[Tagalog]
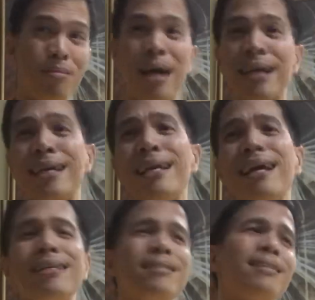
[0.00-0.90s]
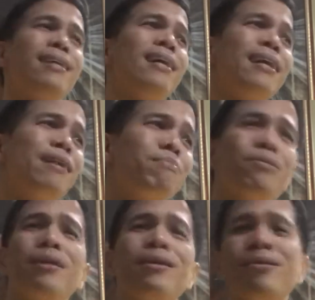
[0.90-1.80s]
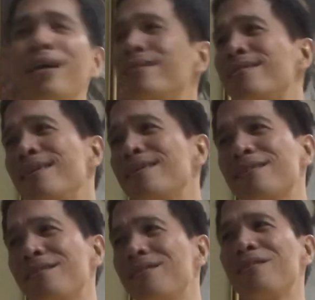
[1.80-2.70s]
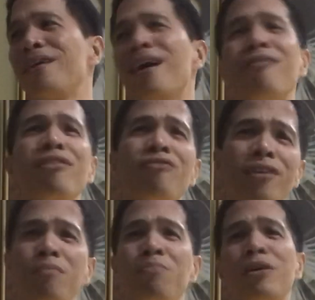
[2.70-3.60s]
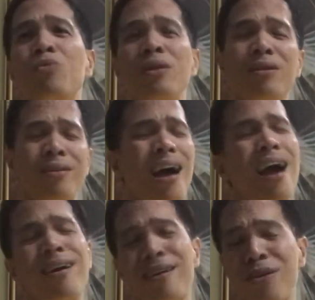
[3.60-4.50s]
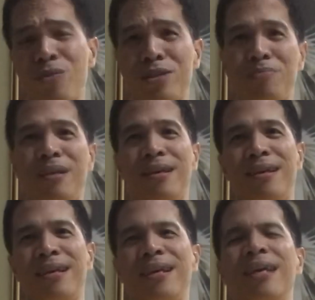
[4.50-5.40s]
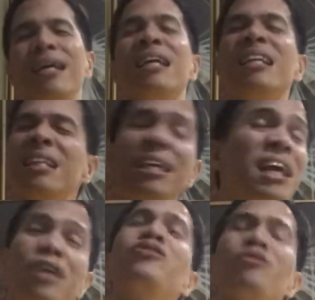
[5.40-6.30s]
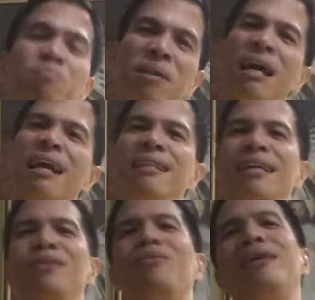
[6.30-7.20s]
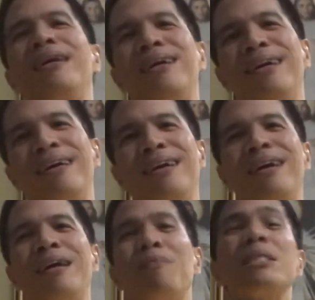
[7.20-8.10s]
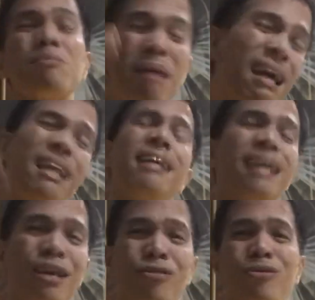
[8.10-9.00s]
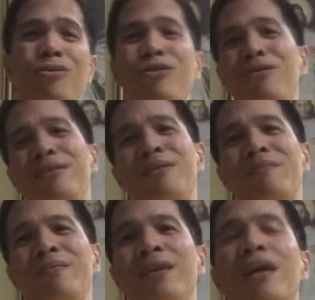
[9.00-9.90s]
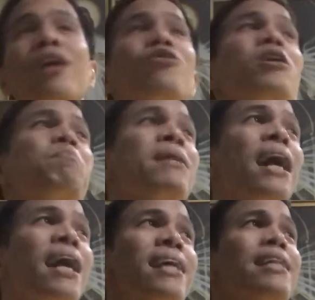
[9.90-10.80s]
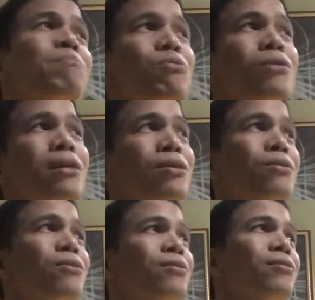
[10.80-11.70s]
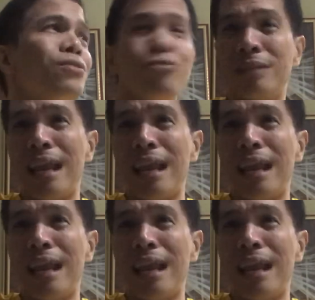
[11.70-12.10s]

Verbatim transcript: mga nagigilas, na po I think uh, every Filipino will agree with me. Hindi kayo yung pinakita nyo eh. Mas magaling kayo doon. Kung ipinakita po ninyo yung